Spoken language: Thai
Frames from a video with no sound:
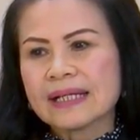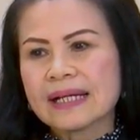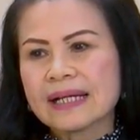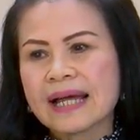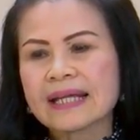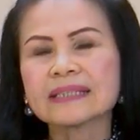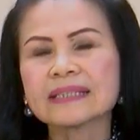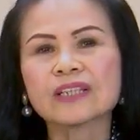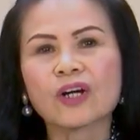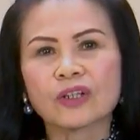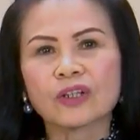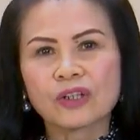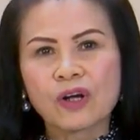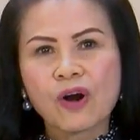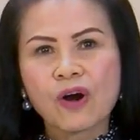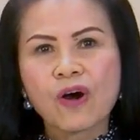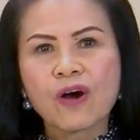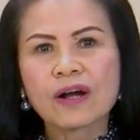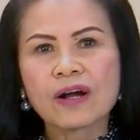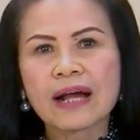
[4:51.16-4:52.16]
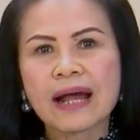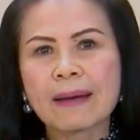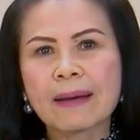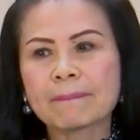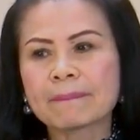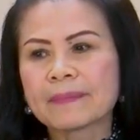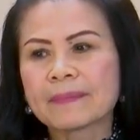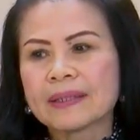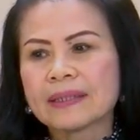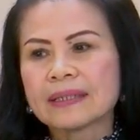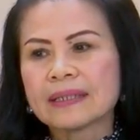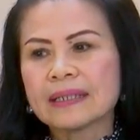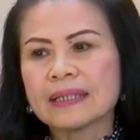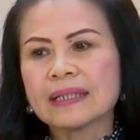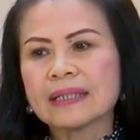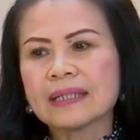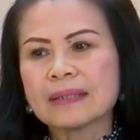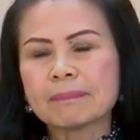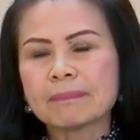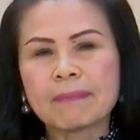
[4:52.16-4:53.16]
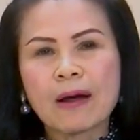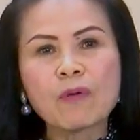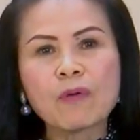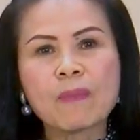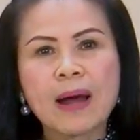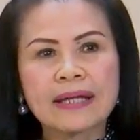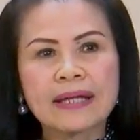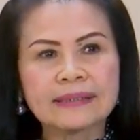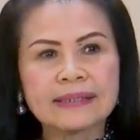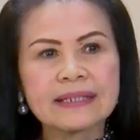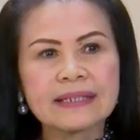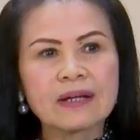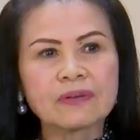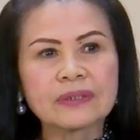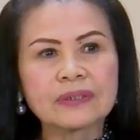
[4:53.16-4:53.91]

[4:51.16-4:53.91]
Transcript: ให้สอดคล้องกับเป้าหมายที่เรา